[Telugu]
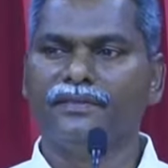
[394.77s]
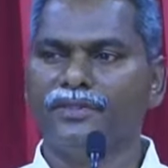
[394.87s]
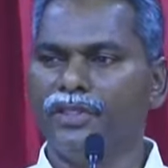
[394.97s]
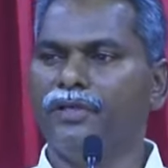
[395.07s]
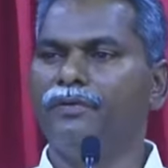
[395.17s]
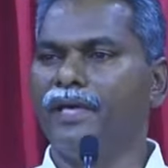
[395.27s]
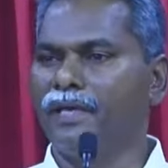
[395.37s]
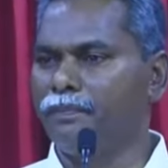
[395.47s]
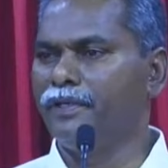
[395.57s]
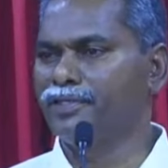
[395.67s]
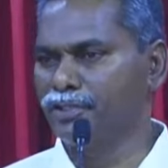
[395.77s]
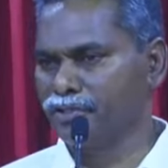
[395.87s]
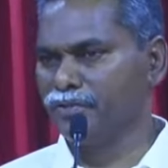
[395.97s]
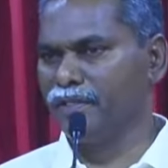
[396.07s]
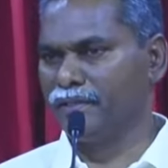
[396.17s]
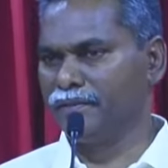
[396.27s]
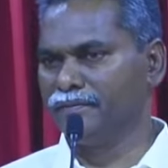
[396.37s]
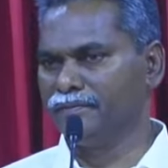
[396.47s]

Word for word: దేవుడు ఏర్పాటు చేసుకున్నారు